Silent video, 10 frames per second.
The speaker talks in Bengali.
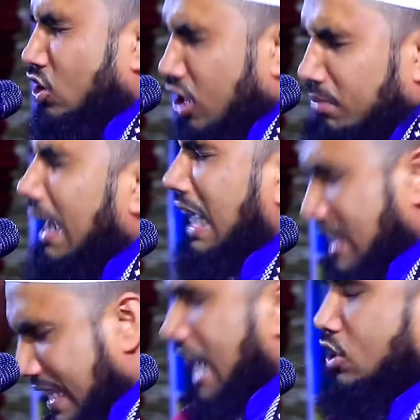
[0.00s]
আর সময়
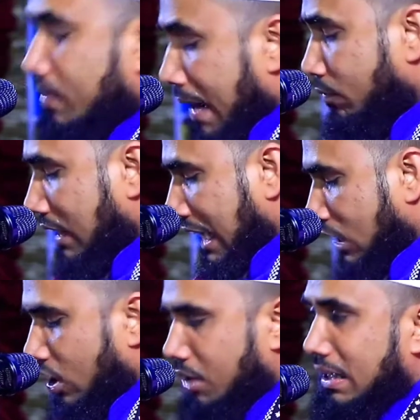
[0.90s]
আছে আসো বাপ দাদা
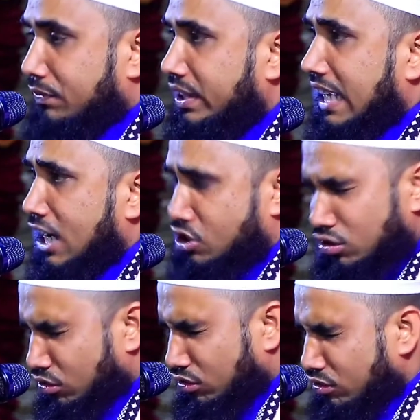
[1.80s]
ধর্মে ফিরে
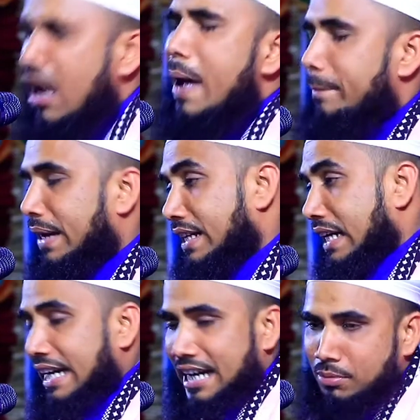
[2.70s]
আসো মেয়েটা
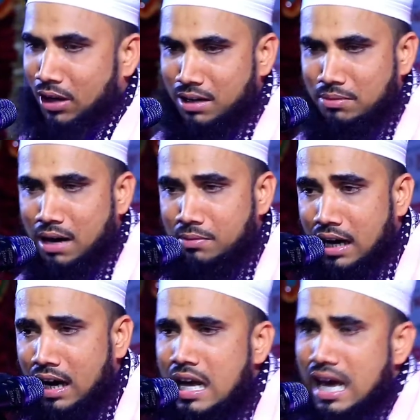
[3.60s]
ডেকে বলে বাবা
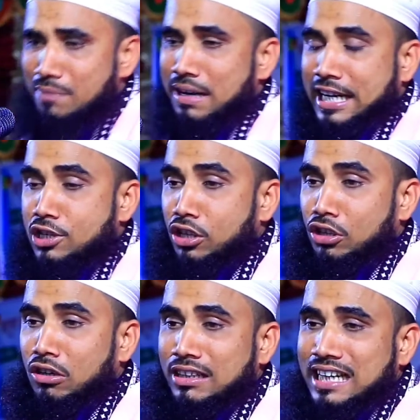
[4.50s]
আমাকে যত
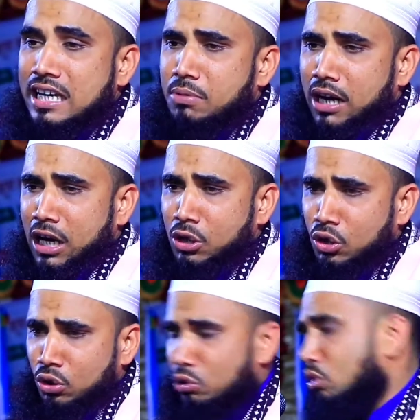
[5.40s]
কথাই বলা
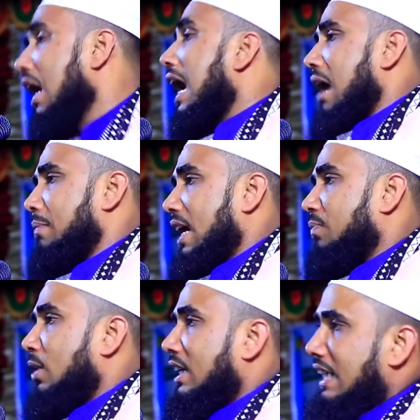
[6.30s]
হোক আমার
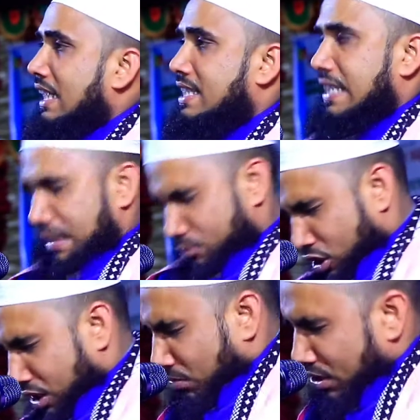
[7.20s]
পক্ষে ইসলাম
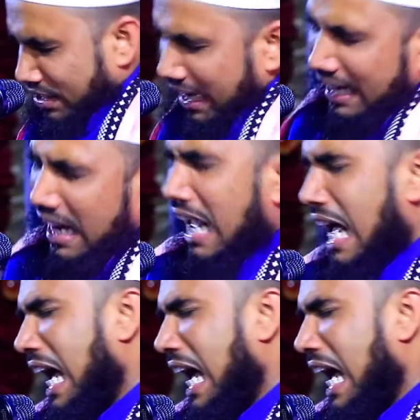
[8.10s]
ধর্ম সারা